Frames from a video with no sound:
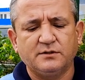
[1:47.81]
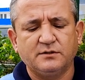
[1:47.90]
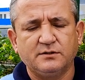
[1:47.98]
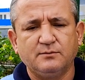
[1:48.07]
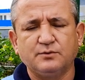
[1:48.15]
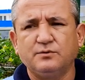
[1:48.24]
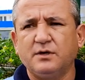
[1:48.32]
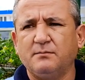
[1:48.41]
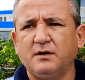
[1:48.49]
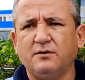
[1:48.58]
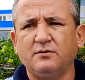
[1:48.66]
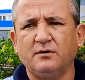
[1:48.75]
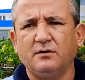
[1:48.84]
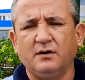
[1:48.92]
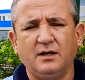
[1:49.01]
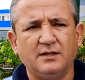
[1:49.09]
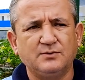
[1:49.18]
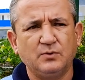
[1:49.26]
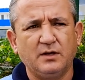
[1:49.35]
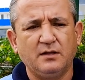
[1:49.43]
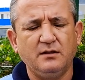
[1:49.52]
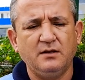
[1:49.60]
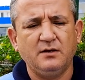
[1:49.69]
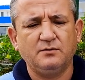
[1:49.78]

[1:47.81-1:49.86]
eso hacemos un llamado a la ciudadanía,